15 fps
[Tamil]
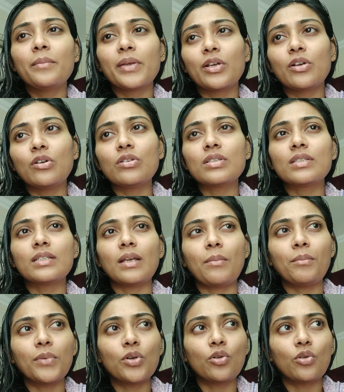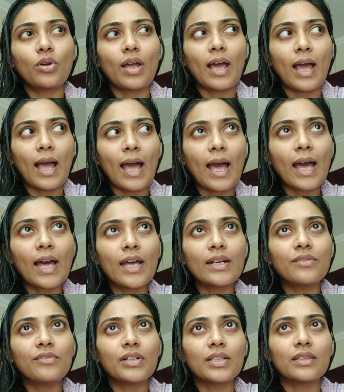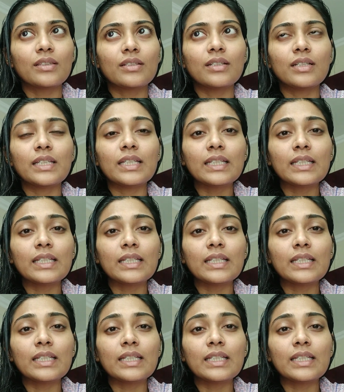பிகாஸ் நம்மளோட ஹேர் வந்து